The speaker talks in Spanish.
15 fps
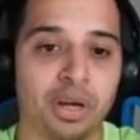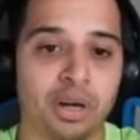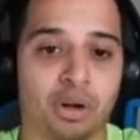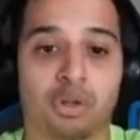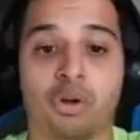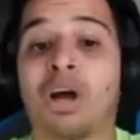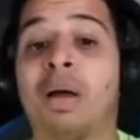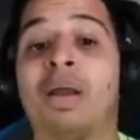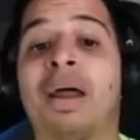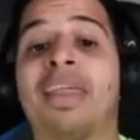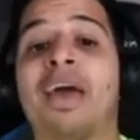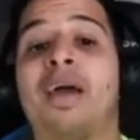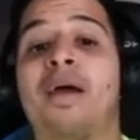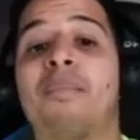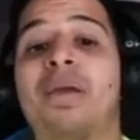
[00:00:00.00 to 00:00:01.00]
Nos toca hablar
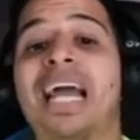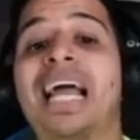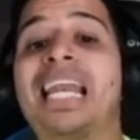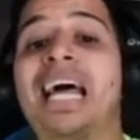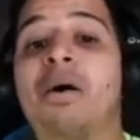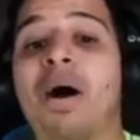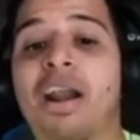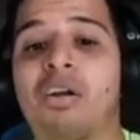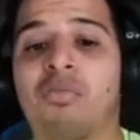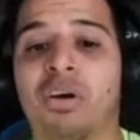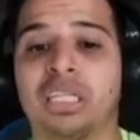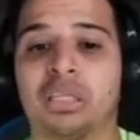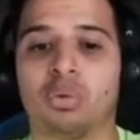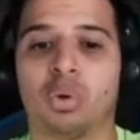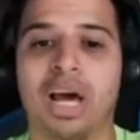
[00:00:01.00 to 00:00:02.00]
de Miguel Navarro,
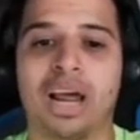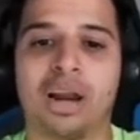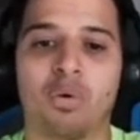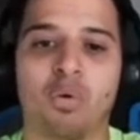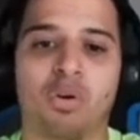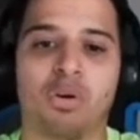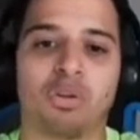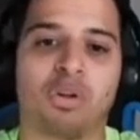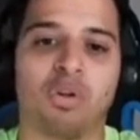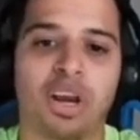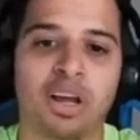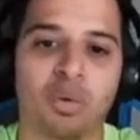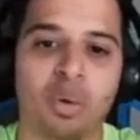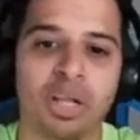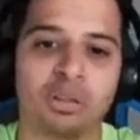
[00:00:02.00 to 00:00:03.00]
fue titular, jugó
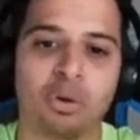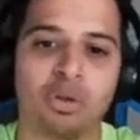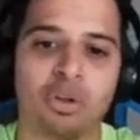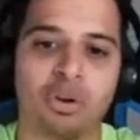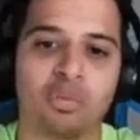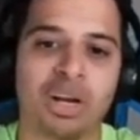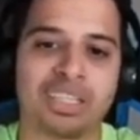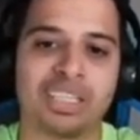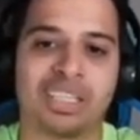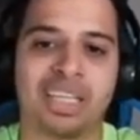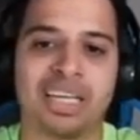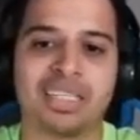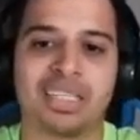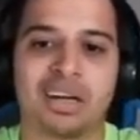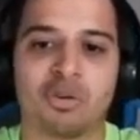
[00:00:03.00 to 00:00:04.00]
todo el encuentro y dio una
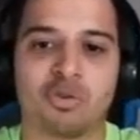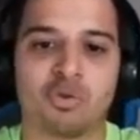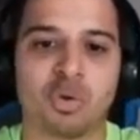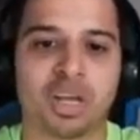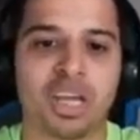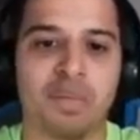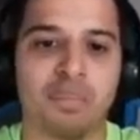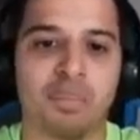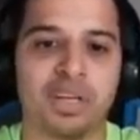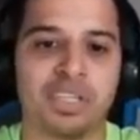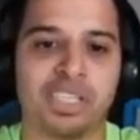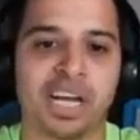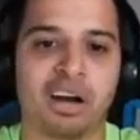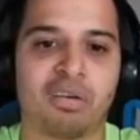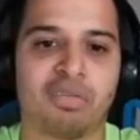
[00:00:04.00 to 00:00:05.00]
asistencia con su equipo,
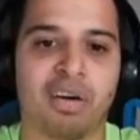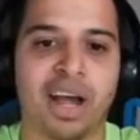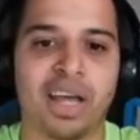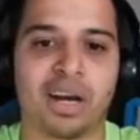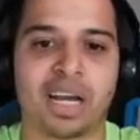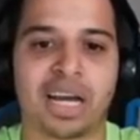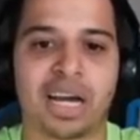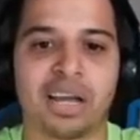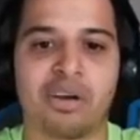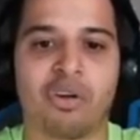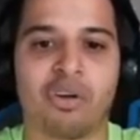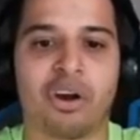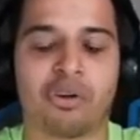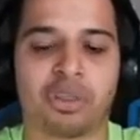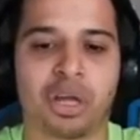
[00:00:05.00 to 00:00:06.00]
el Chicago Fire, que
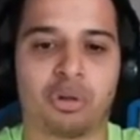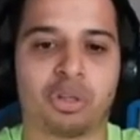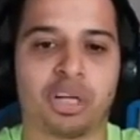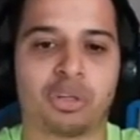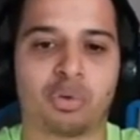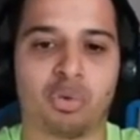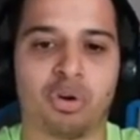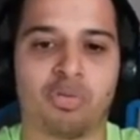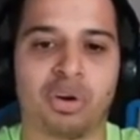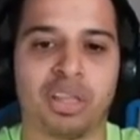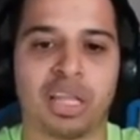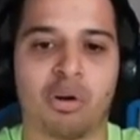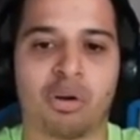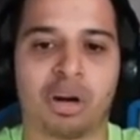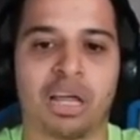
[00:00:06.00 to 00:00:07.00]
cayó derrotado 3-1
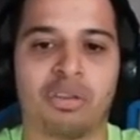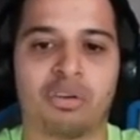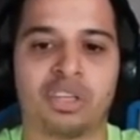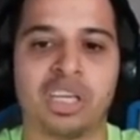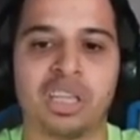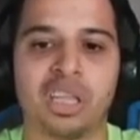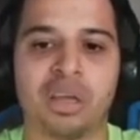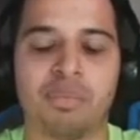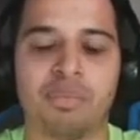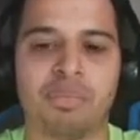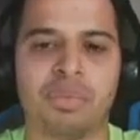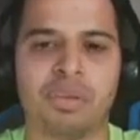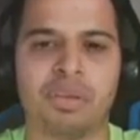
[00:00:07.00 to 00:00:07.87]
frente al Orlando City.